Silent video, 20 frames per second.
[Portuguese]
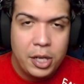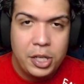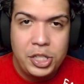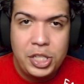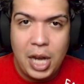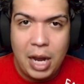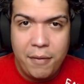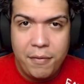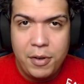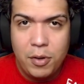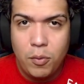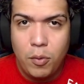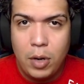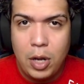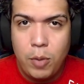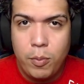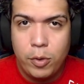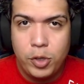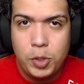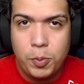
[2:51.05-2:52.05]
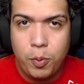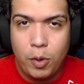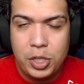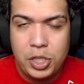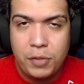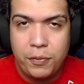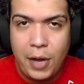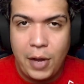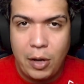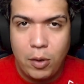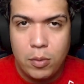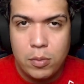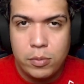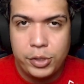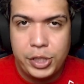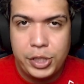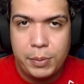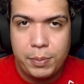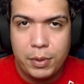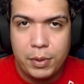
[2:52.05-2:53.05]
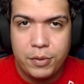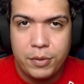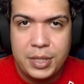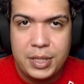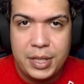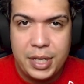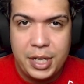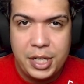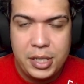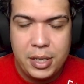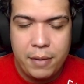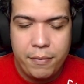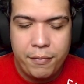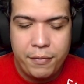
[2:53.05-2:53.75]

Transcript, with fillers: Já vinculei meu Spotify, como mostrei para vocês, né?